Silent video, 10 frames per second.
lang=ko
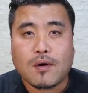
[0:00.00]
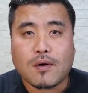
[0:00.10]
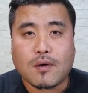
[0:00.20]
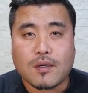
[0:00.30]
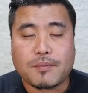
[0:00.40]

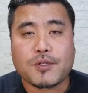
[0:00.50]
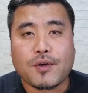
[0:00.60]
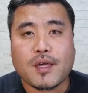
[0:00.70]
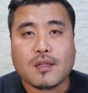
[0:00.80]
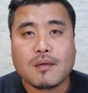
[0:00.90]
어, 이번
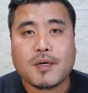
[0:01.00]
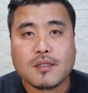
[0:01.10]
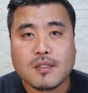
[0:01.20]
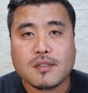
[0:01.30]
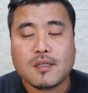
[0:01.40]
여행의
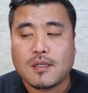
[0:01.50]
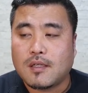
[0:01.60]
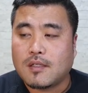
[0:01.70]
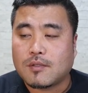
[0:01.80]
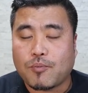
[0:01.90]
테마는
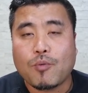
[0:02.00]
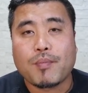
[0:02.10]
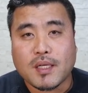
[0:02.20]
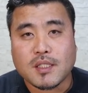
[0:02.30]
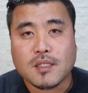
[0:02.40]

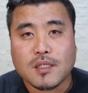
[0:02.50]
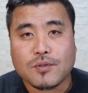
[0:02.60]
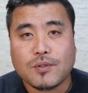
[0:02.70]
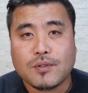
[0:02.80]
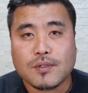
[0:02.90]
봄맞이
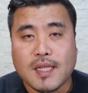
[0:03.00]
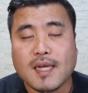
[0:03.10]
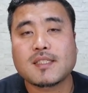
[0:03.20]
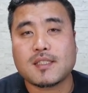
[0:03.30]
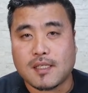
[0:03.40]
그리고
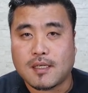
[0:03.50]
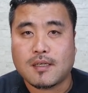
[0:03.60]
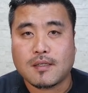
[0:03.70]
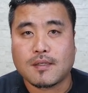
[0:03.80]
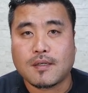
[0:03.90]
낚시
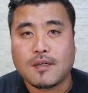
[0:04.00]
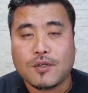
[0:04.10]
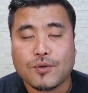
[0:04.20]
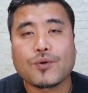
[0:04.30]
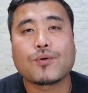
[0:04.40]

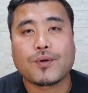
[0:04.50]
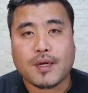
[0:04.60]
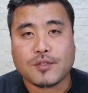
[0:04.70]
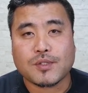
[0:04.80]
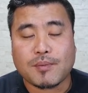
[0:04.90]
이런 걸로
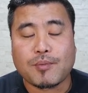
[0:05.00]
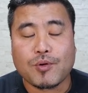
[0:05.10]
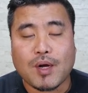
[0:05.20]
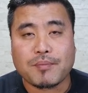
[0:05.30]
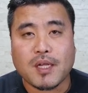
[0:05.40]
해가지고
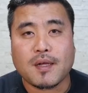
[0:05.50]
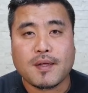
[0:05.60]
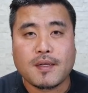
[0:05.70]
잡아보려고 합니다.